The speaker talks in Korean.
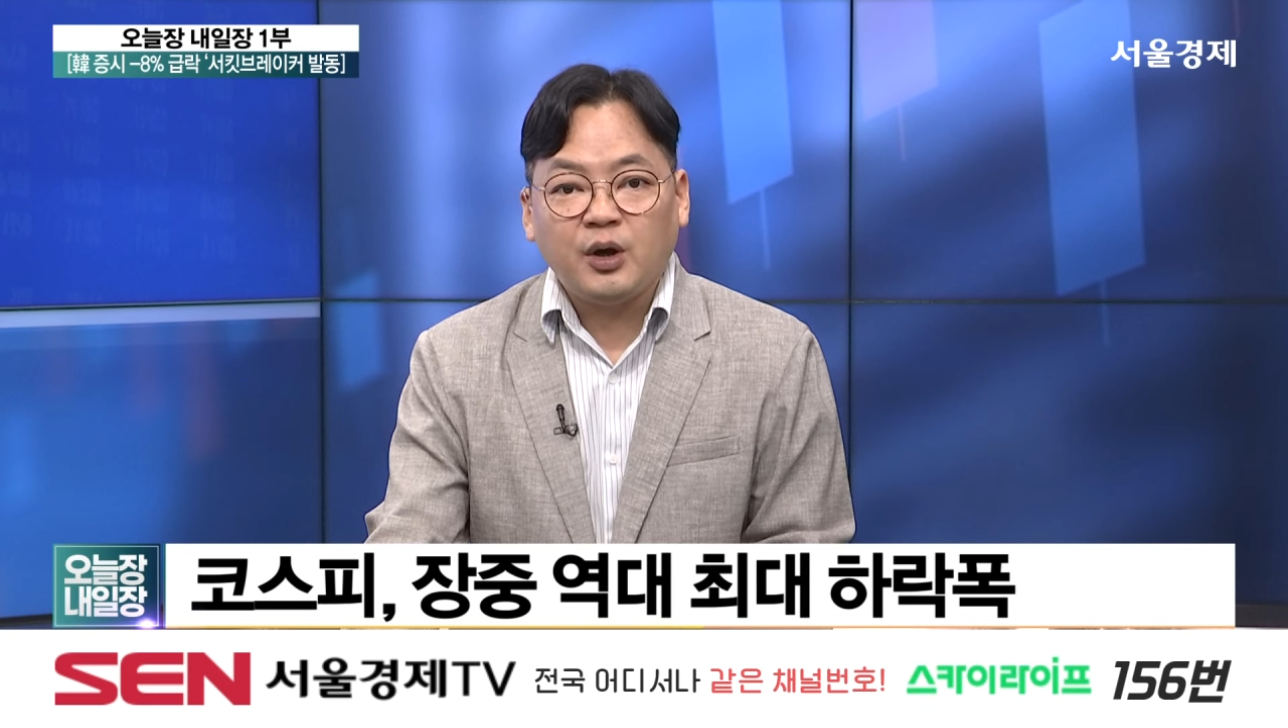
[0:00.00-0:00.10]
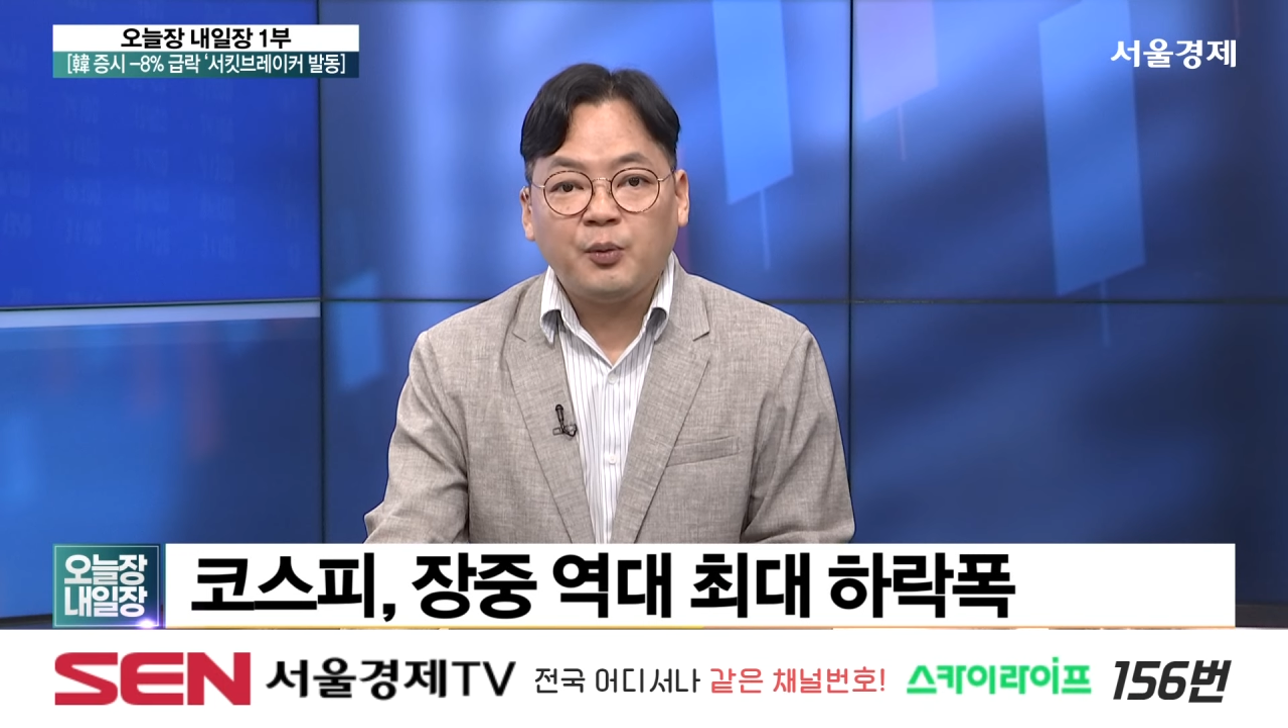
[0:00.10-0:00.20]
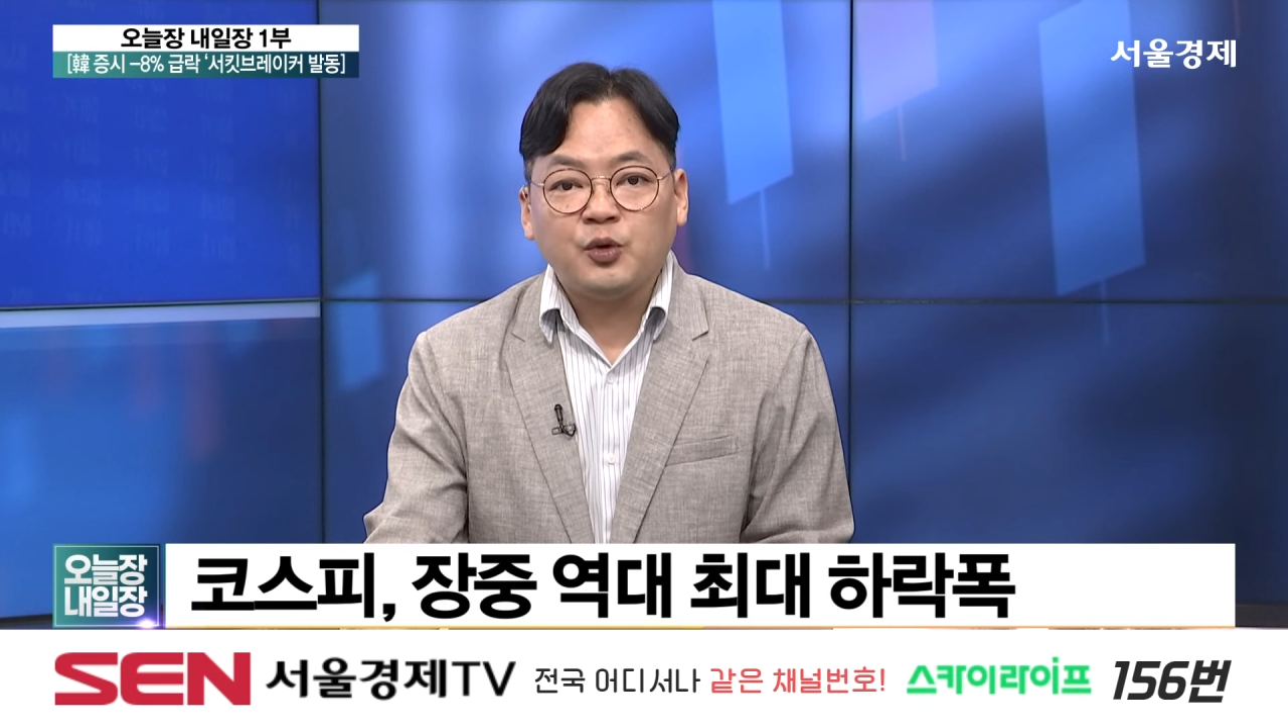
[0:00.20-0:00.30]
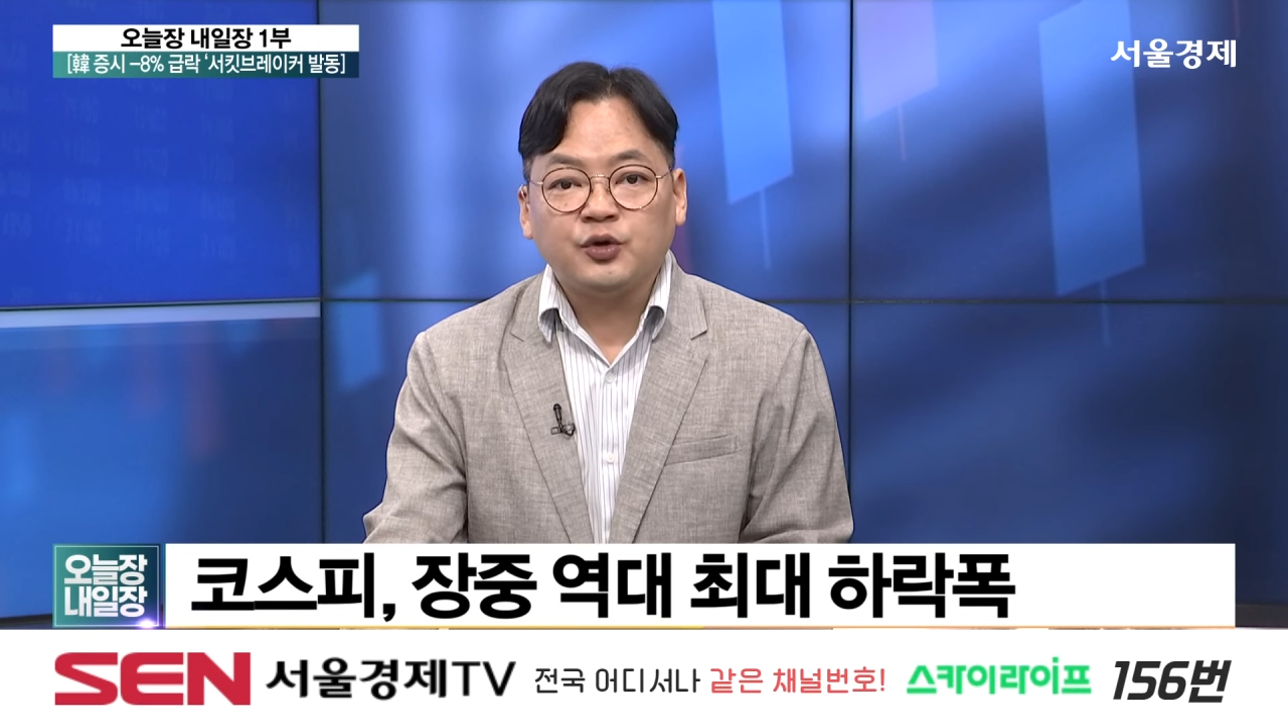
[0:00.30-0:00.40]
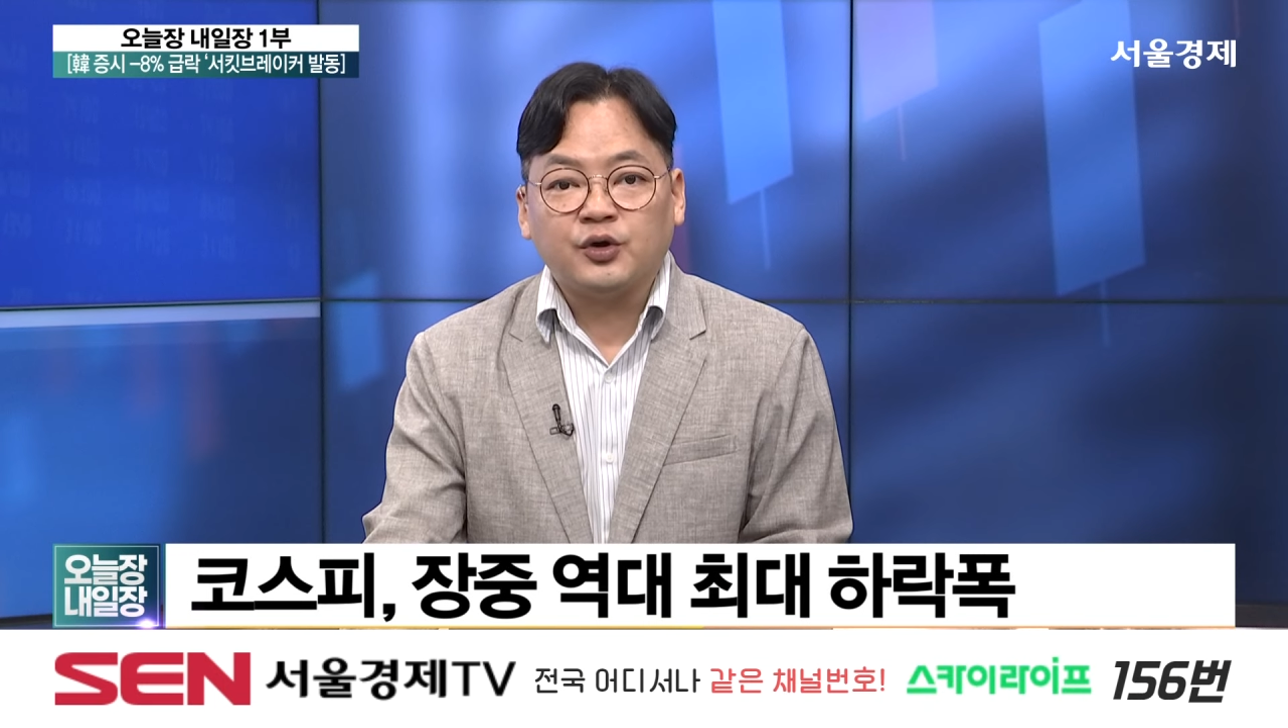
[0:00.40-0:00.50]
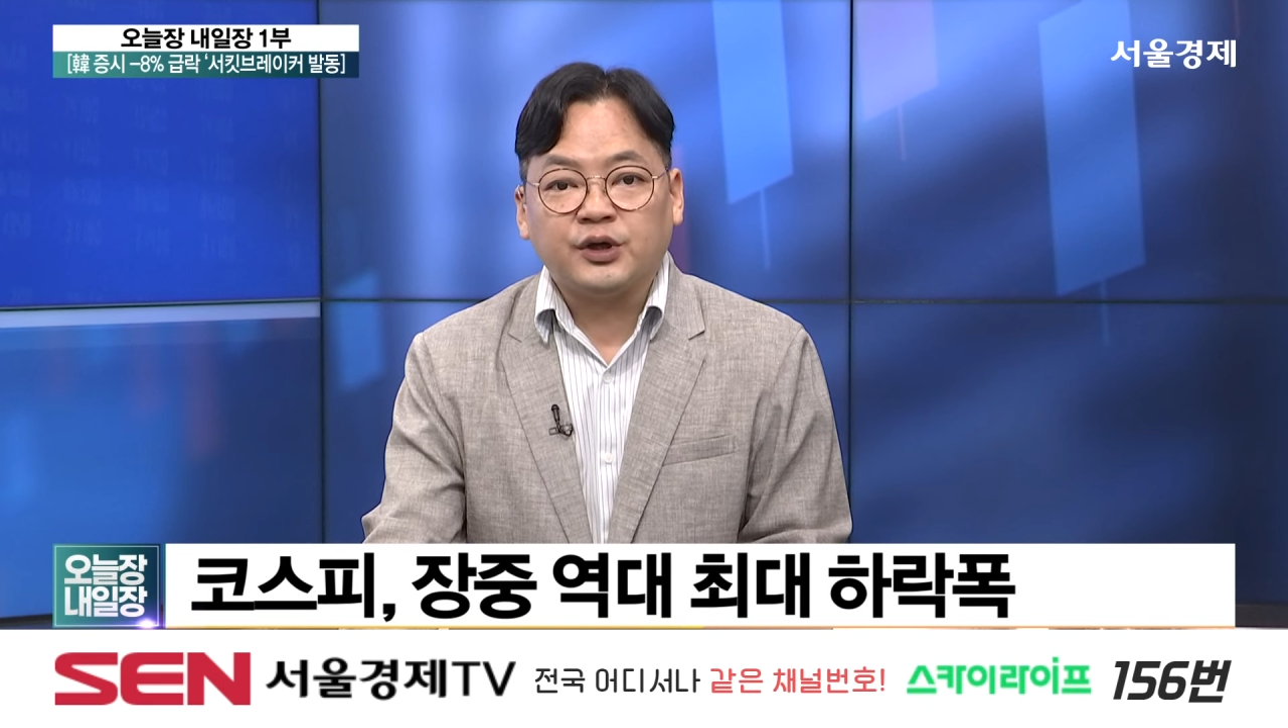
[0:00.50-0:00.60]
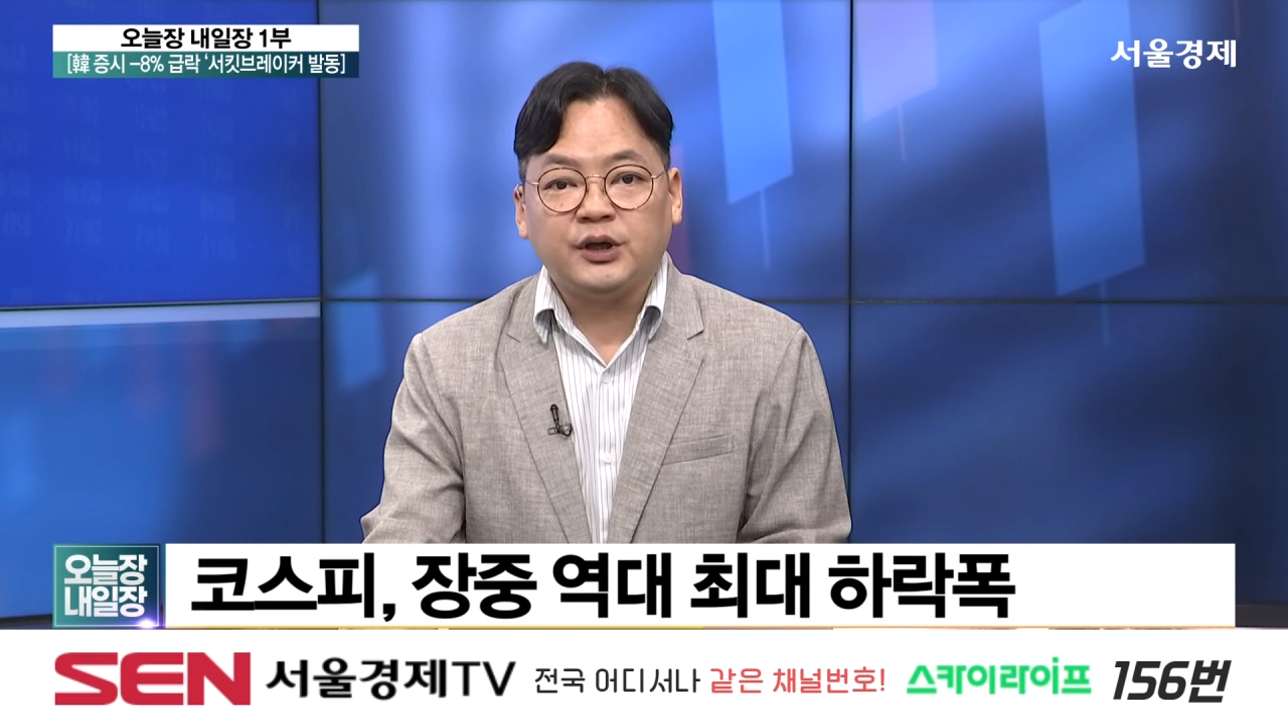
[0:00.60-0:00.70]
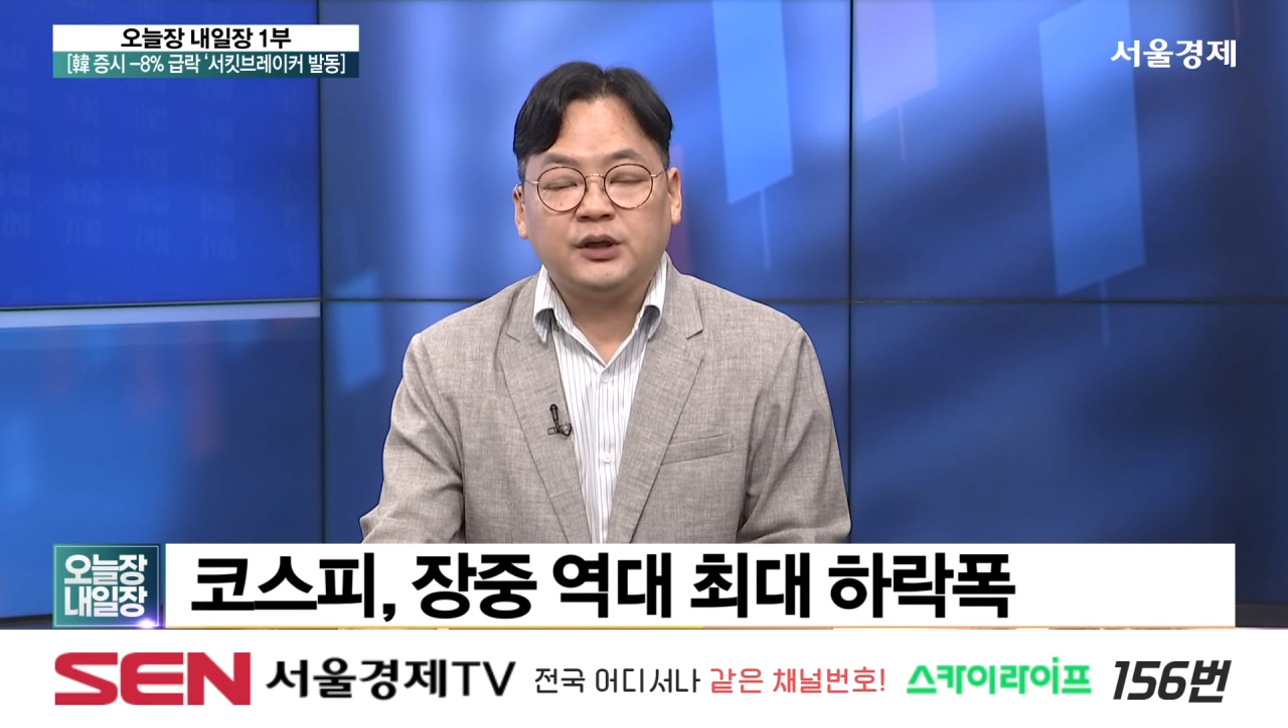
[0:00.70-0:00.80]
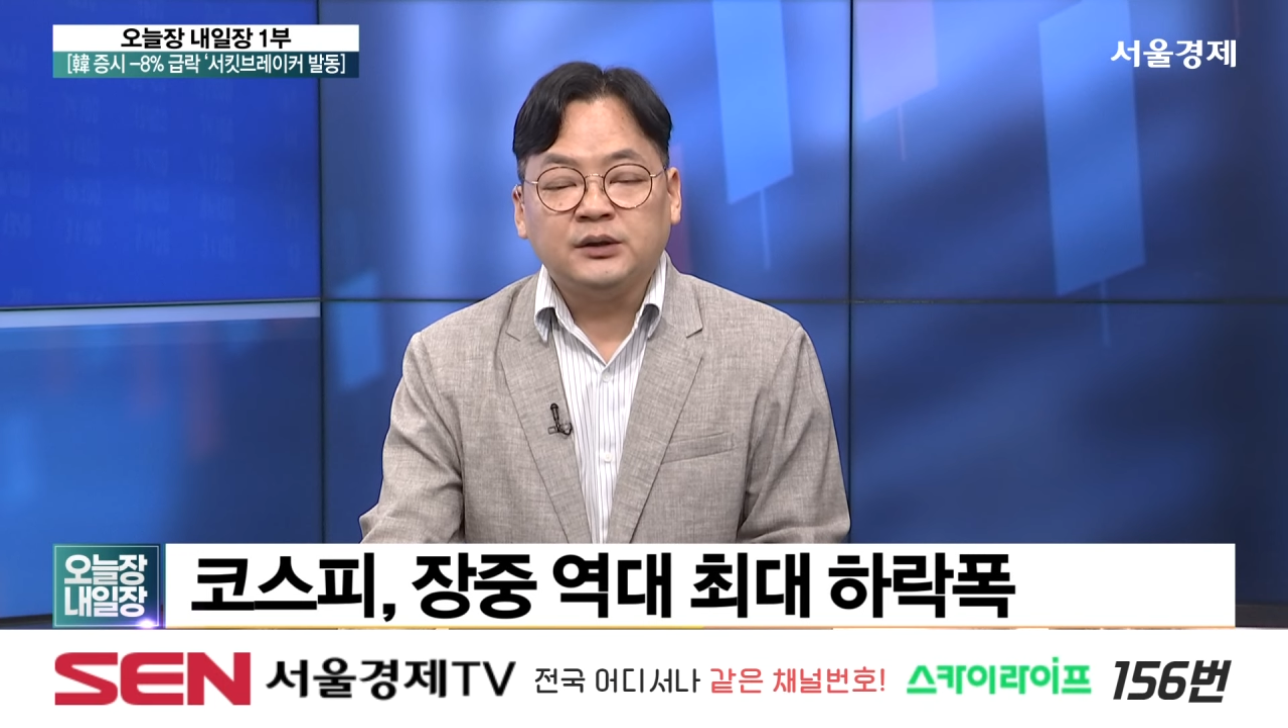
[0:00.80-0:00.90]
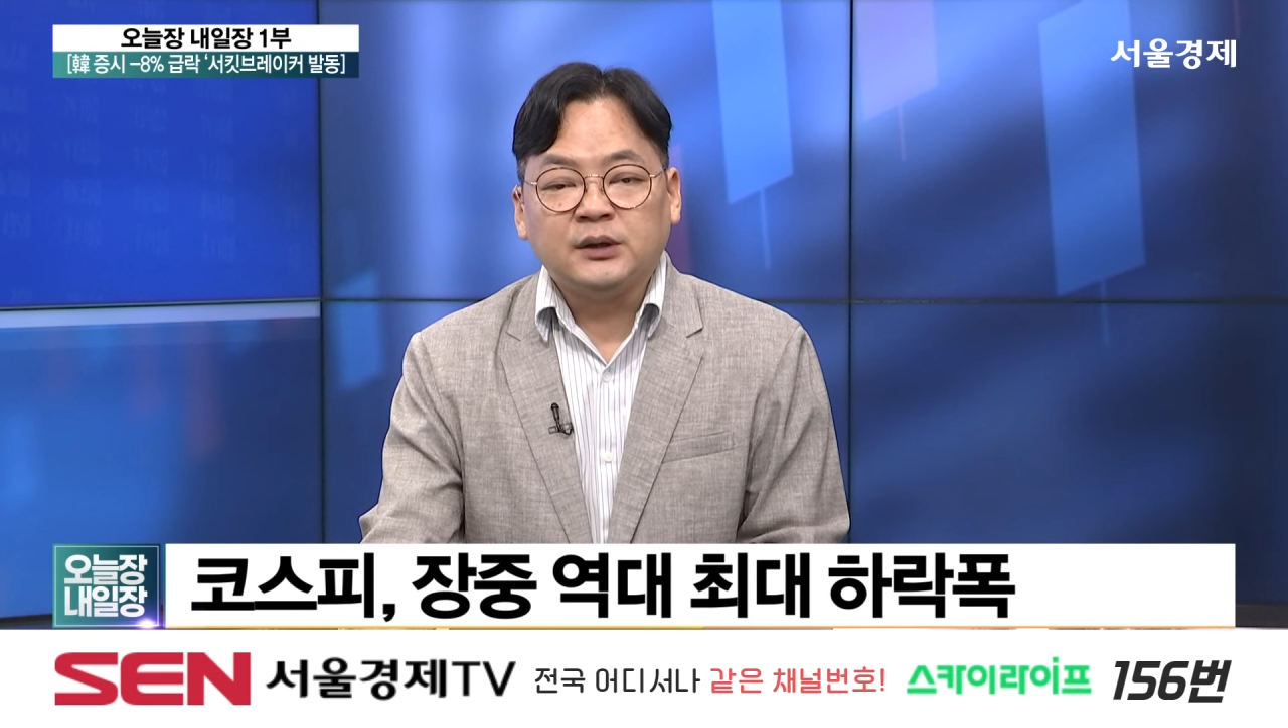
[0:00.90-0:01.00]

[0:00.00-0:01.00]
회복력이